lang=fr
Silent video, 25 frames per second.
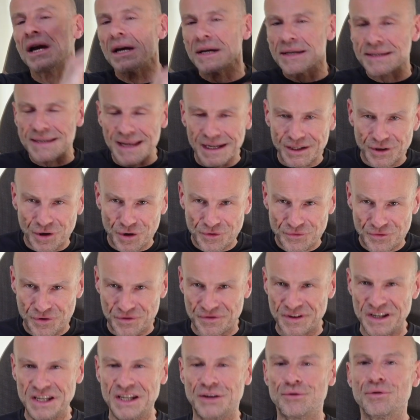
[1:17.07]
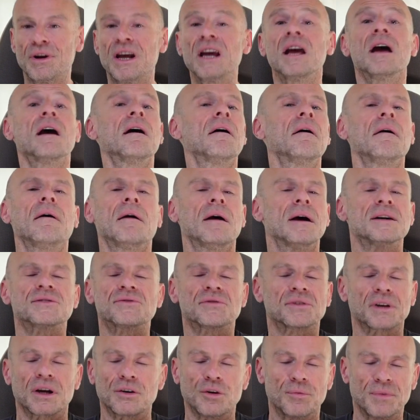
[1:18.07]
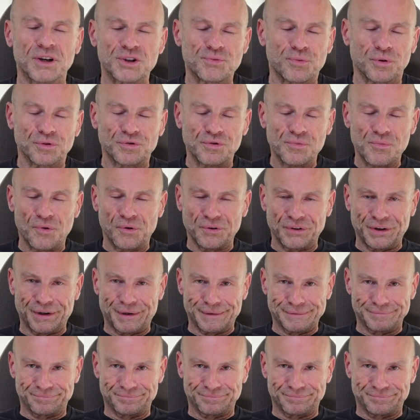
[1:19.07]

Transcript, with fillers: celle que je veux véhiculer, ce serait dommage pour tout le monde.